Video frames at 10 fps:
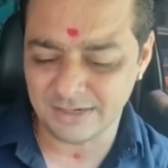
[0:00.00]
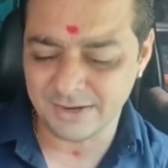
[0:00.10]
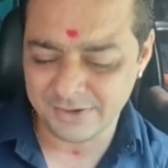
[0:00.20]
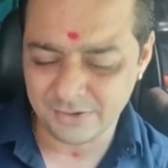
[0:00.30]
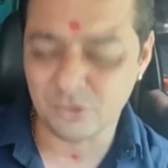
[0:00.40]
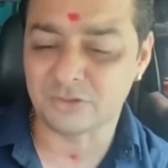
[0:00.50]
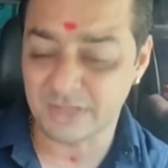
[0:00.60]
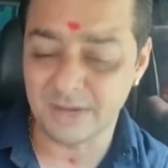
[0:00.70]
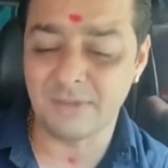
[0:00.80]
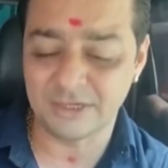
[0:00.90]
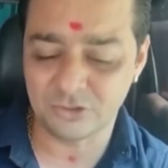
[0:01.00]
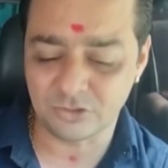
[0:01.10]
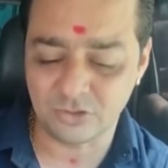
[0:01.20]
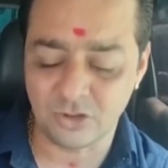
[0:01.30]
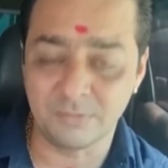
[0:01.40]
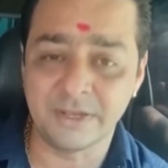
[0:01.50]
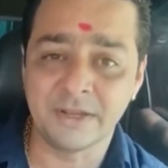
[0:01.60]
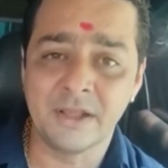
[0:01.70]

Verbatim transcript: तेरी रुक तेरी माँ चुपता हूँ मैं